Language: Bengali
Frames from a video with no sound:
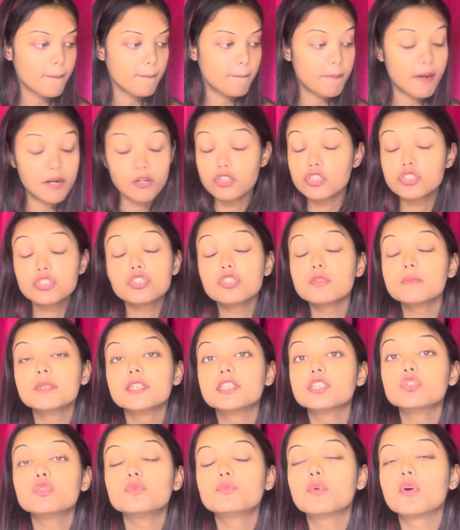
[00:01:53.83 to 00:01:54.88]
মানুষের জন্য
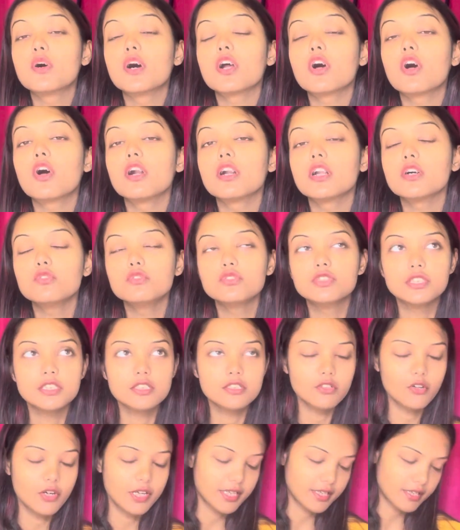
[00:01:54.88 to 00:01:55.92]
বেশি উপকার করাটা
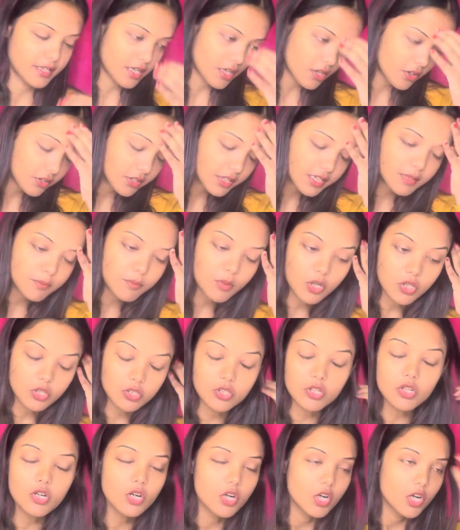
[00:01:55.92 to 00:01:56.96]
উচিত নয় কারণ কি
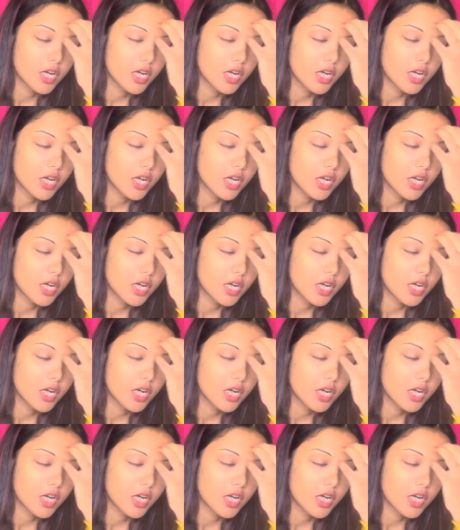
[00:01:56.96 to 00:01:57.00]
বলতো